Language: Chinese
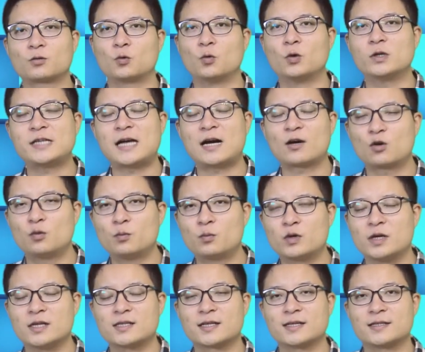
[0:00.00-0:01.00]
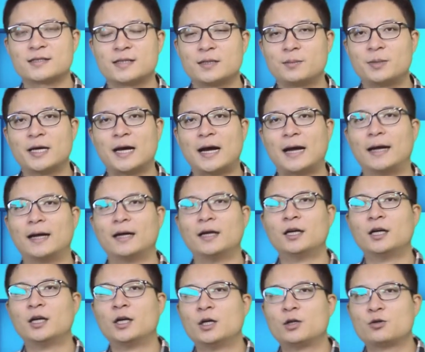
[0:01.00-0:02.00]
国家公布的这个 CPI 啊，
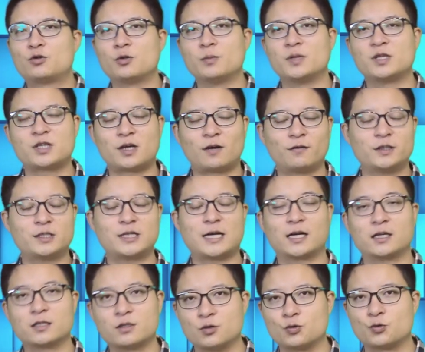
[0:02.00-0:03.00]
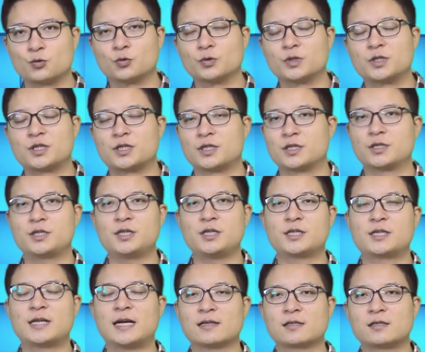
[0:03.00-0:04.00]
居民消费价格指数实
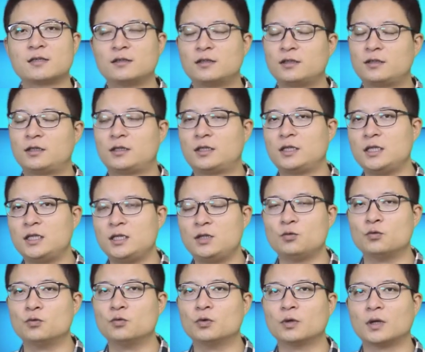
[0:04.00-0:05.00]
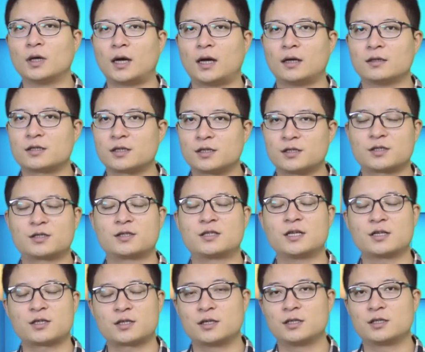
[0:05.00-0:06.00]
际上是低于啊这个
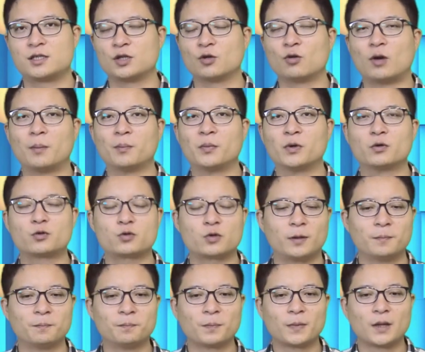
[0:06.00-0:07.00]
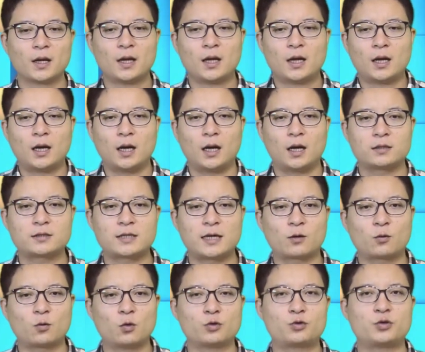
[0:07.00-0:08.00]
真实的情况，比如说，呃，在
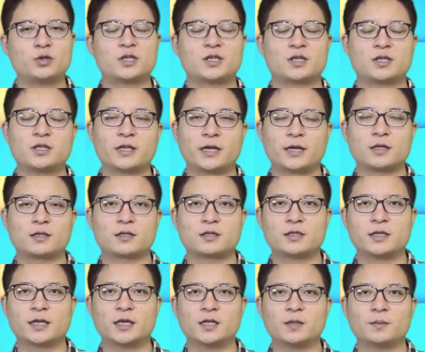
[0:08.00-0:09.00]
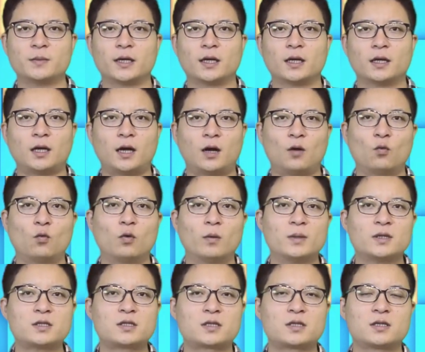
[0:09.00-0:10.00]
过去十年的时间里面啊，我
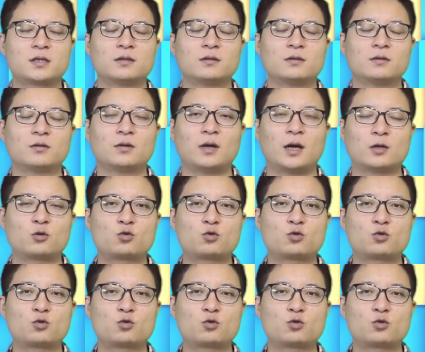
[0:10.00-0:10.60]
们吃呃